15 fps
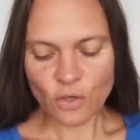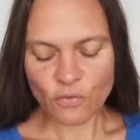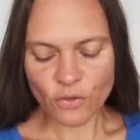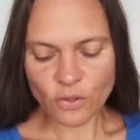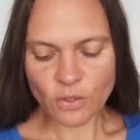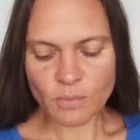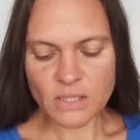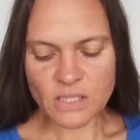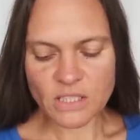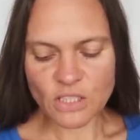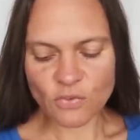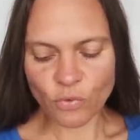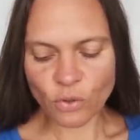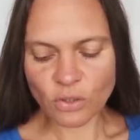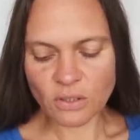Würde mich
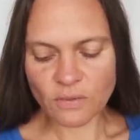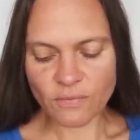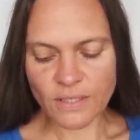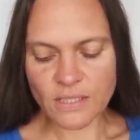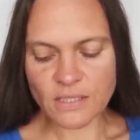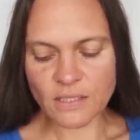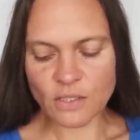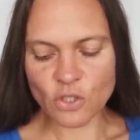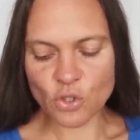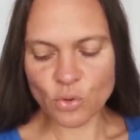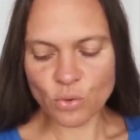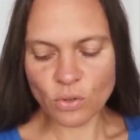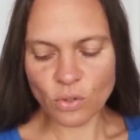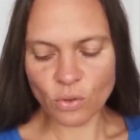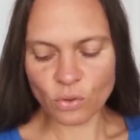nicht wundern, wenn die in
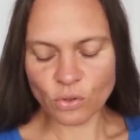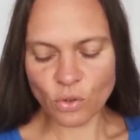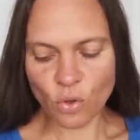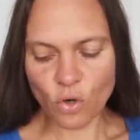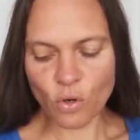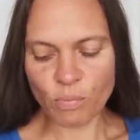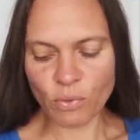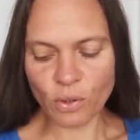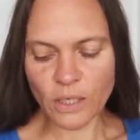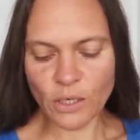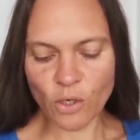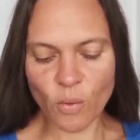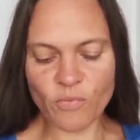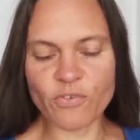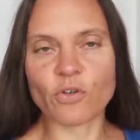Schule und Co.
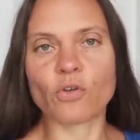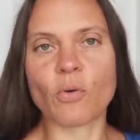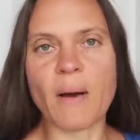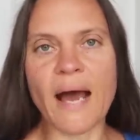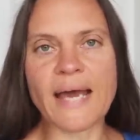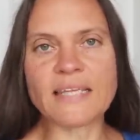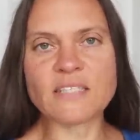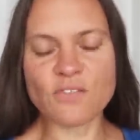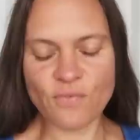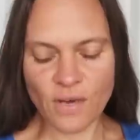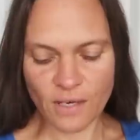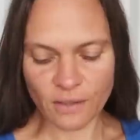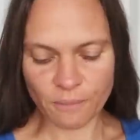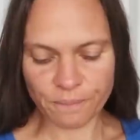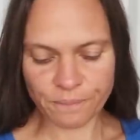Bullying-Opfer Nummer 1
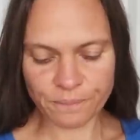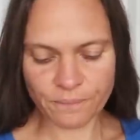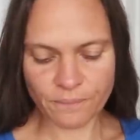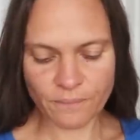wären.